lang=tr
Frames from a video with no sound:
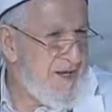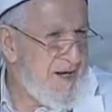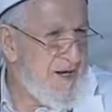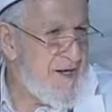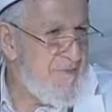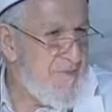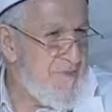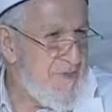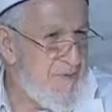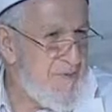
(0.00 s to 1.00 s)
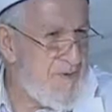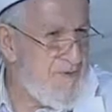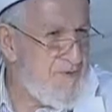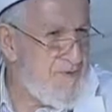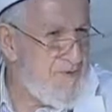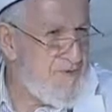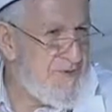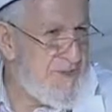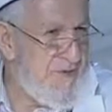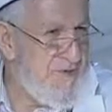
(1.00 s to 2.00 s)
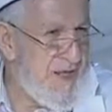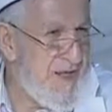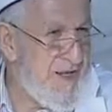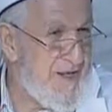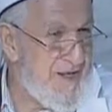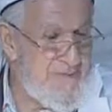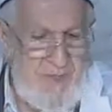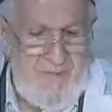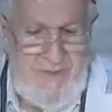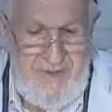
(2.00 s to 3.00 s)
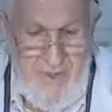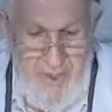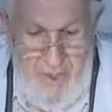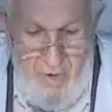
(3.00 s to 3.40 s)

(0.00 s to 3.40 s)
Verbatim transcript: Haramla mı yapıldı oturduğunuz ev, helalla mı yapıldı?